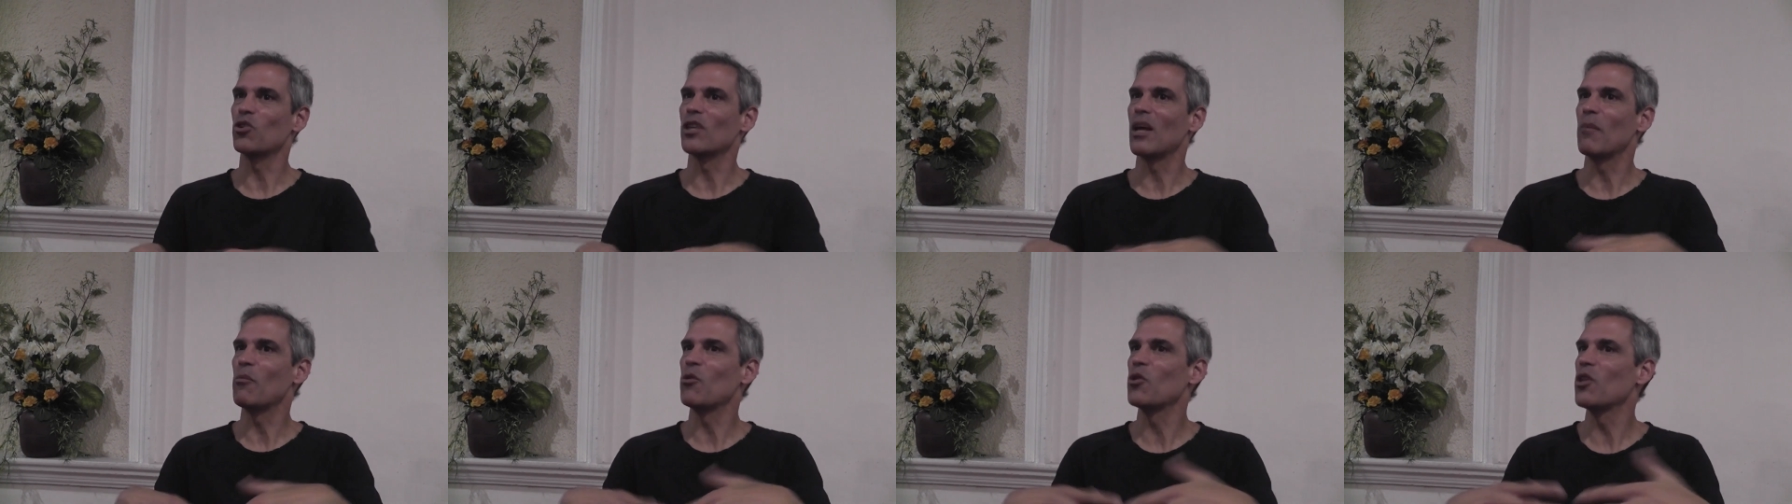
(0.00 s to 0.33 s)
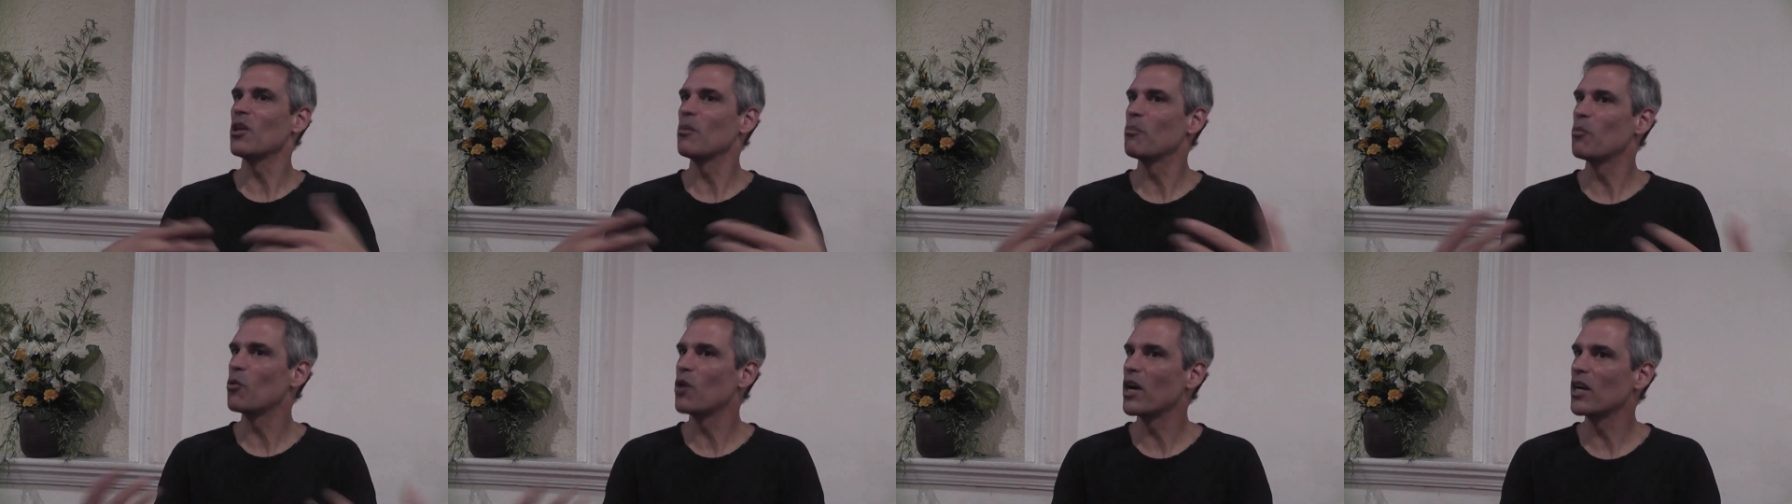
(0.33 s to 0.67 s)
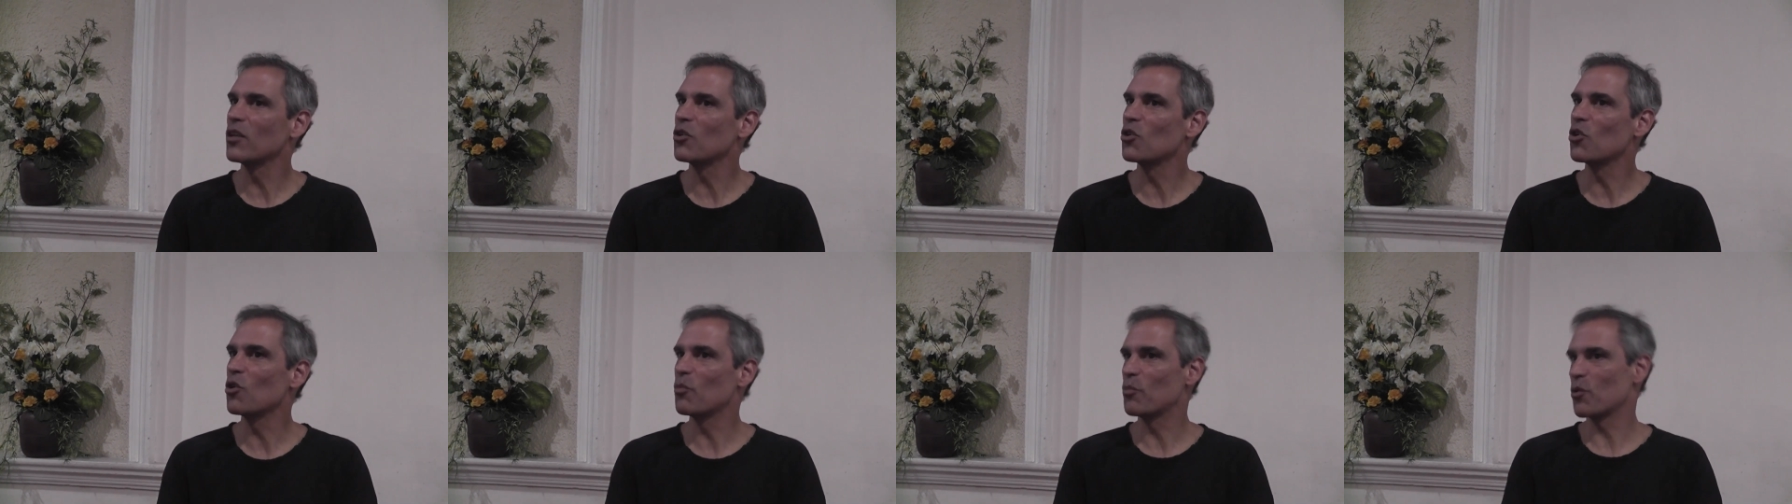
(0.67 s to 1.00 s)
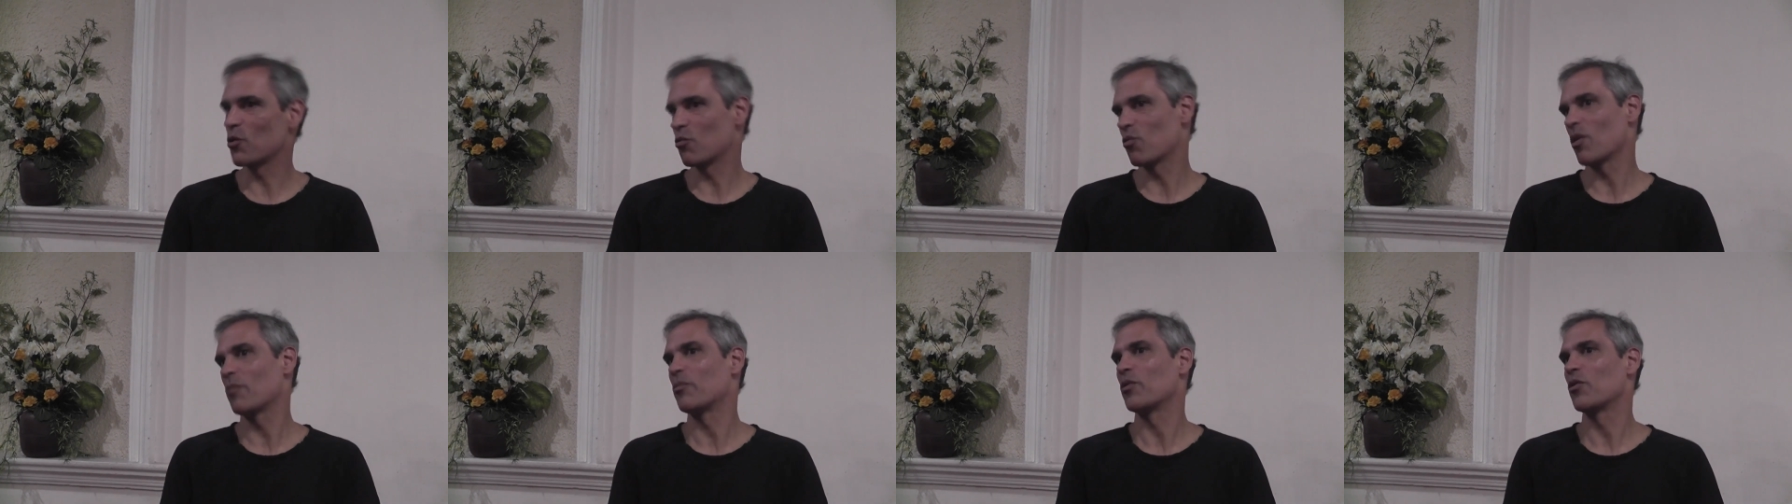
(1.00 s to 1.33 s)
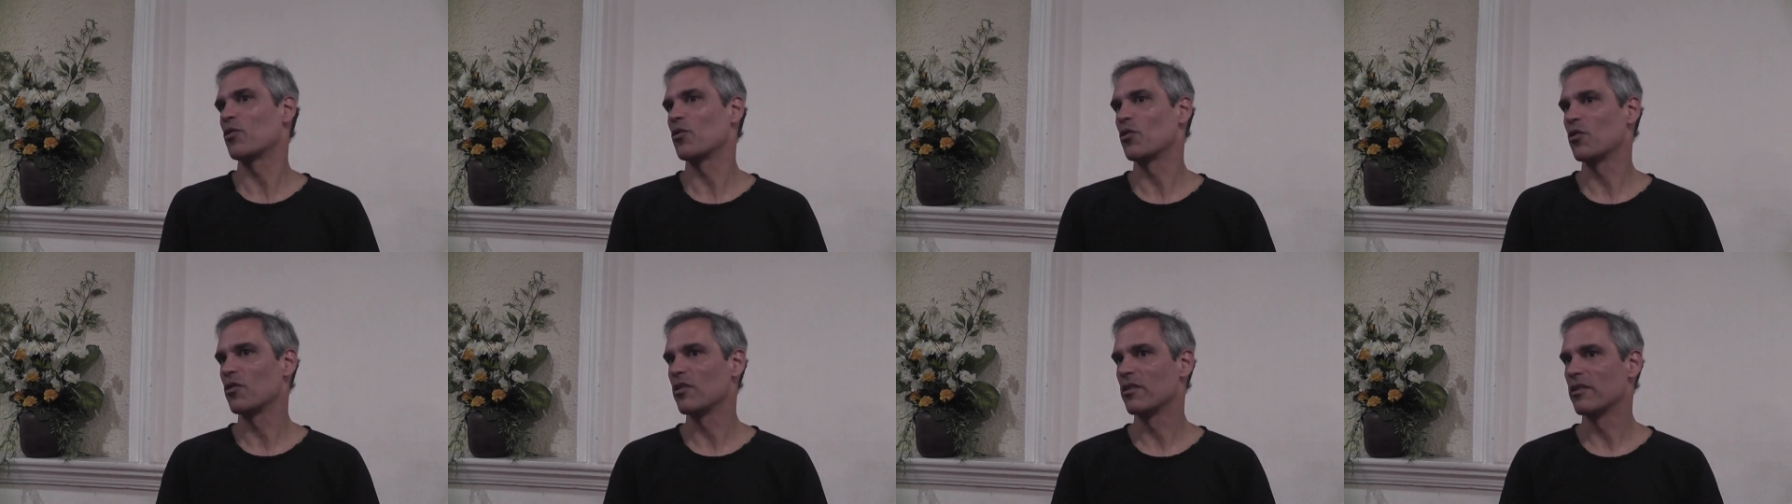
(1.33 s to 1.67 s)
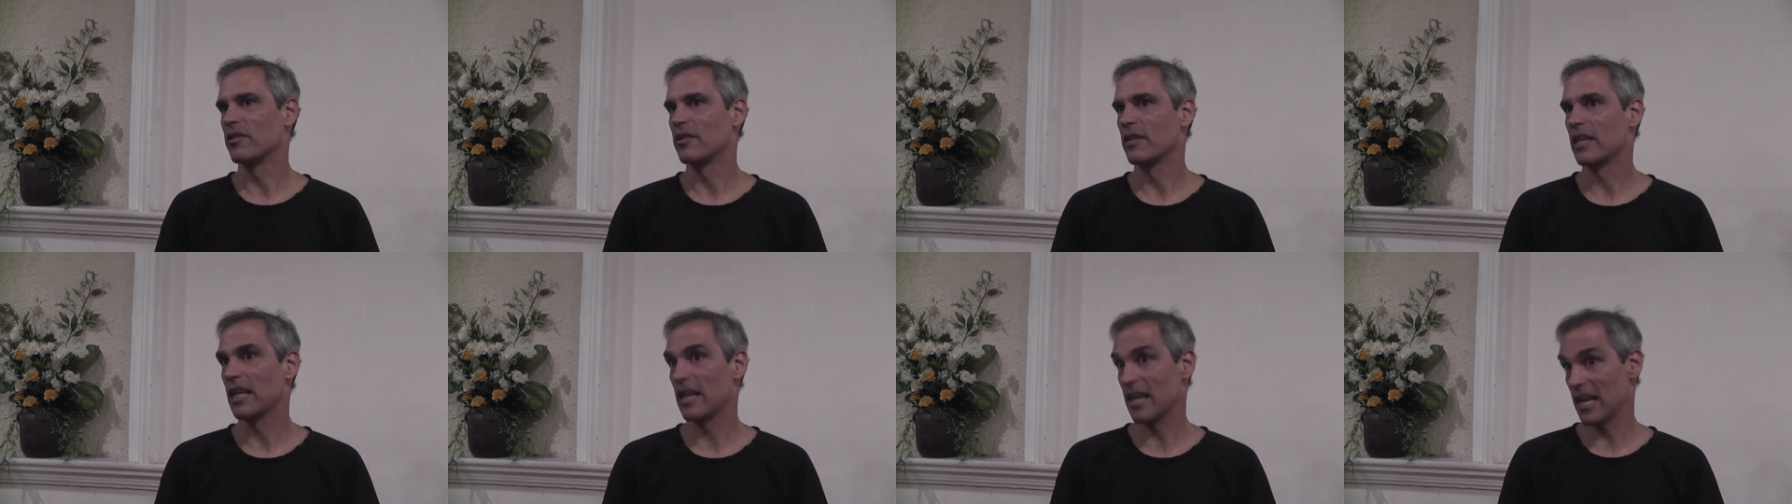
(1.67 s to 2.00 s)
estamos despojándolo poco a poco,
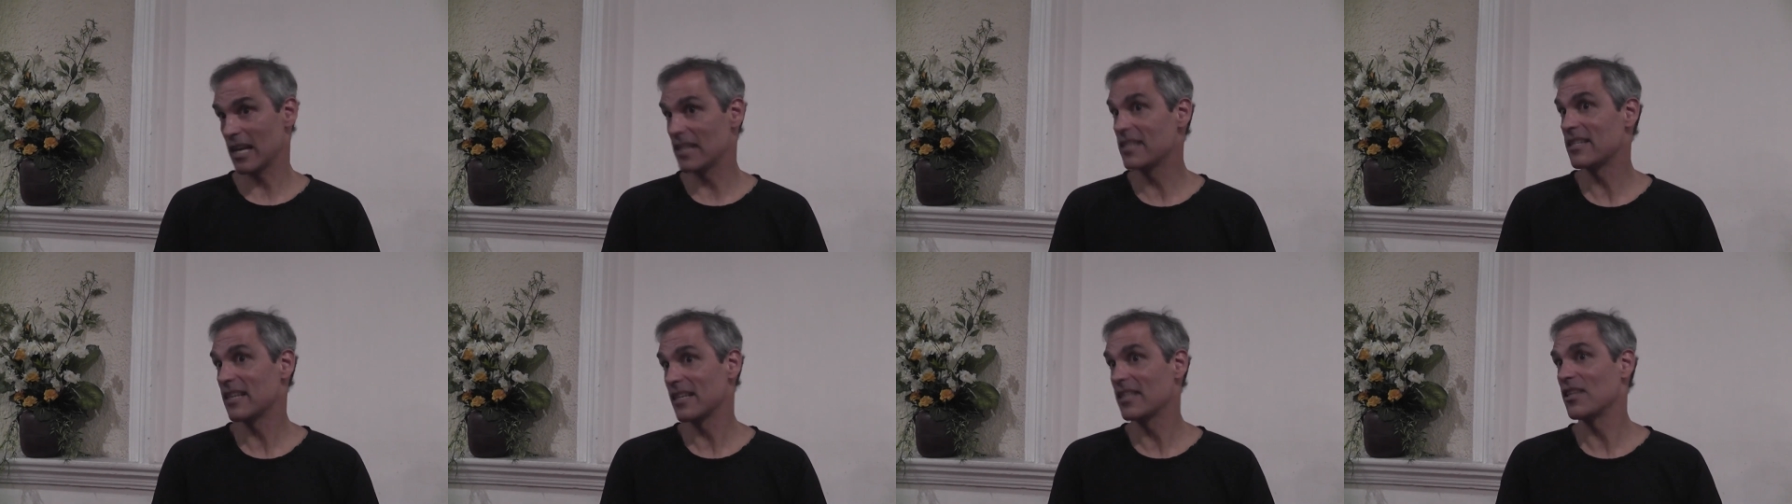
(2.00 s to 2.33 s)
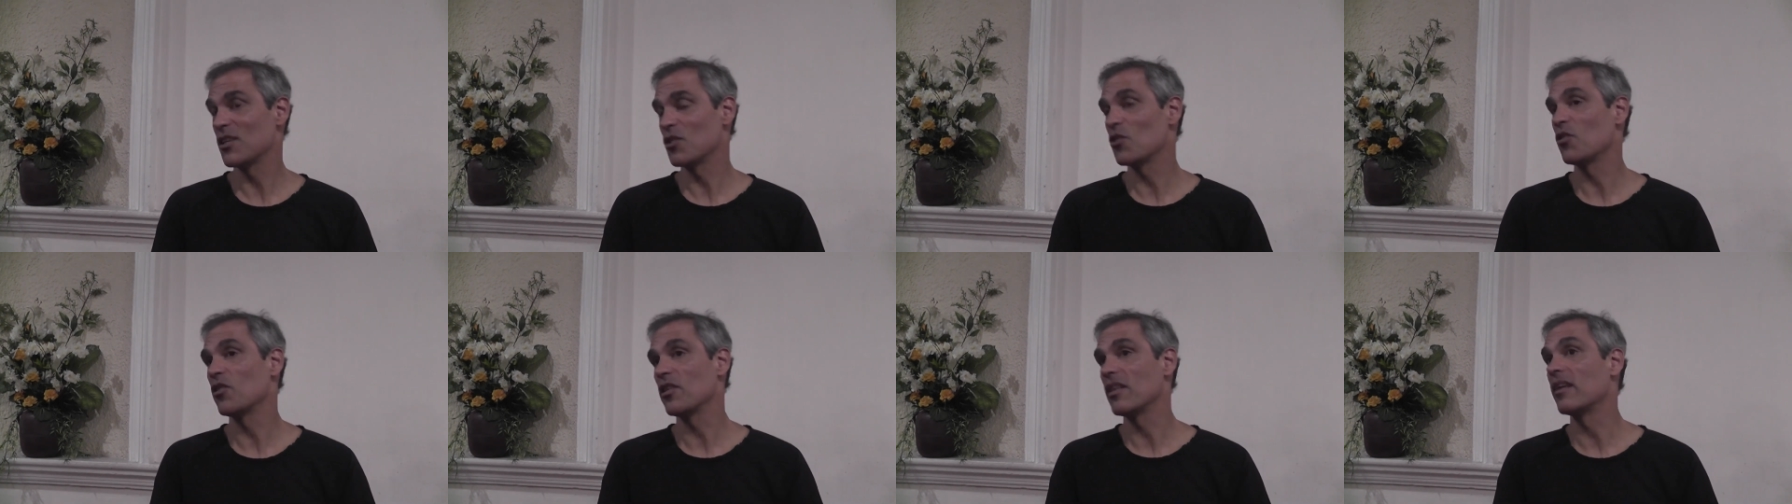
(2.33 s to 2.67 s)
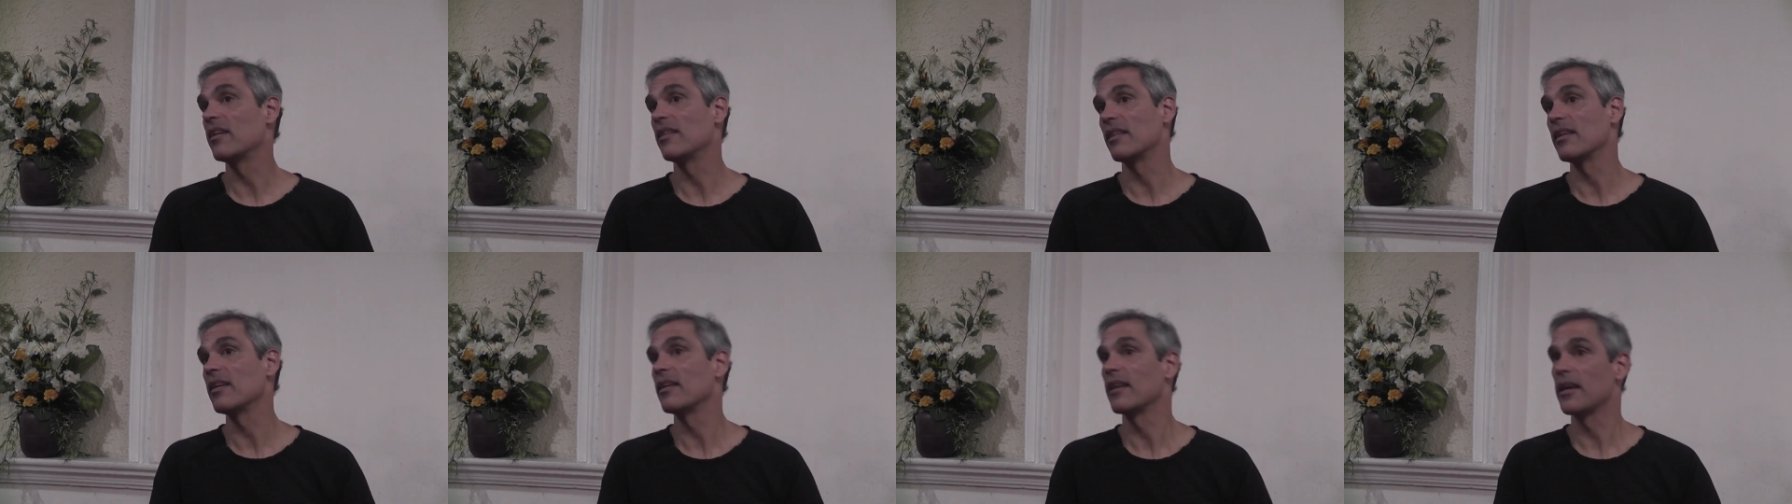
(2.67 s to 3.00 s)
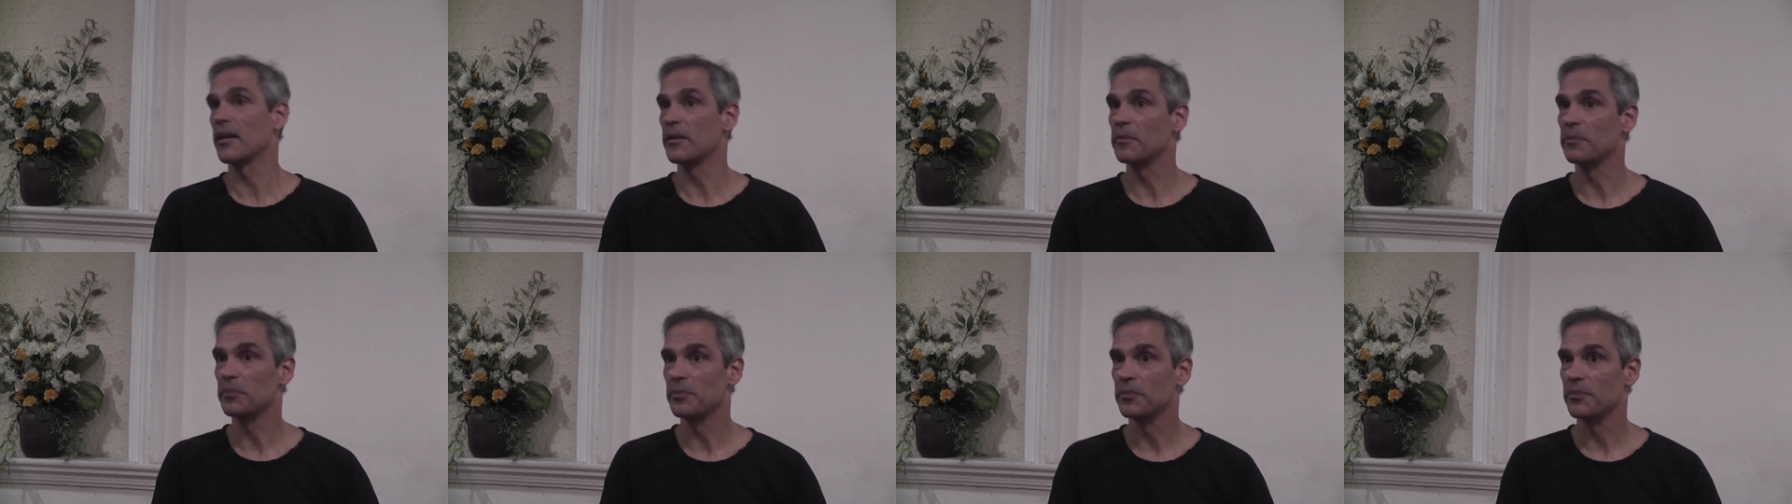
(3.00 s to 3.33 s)
que es el sentido de identidad.